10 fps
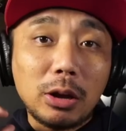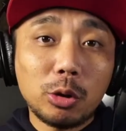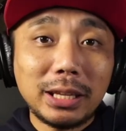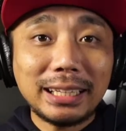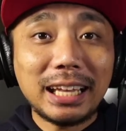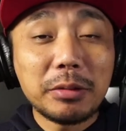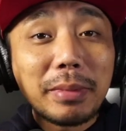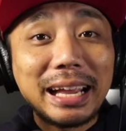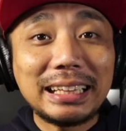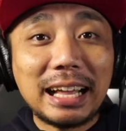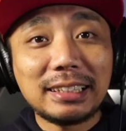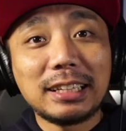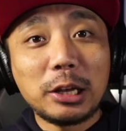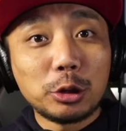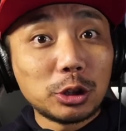Nakakonect na yung mic
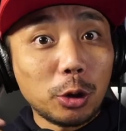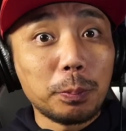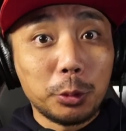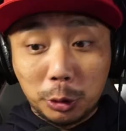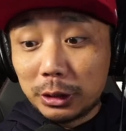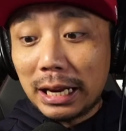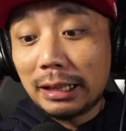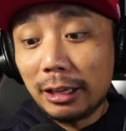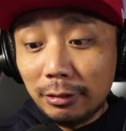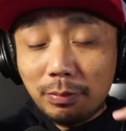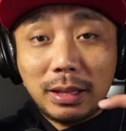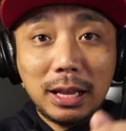natin ngayon sa computer natin.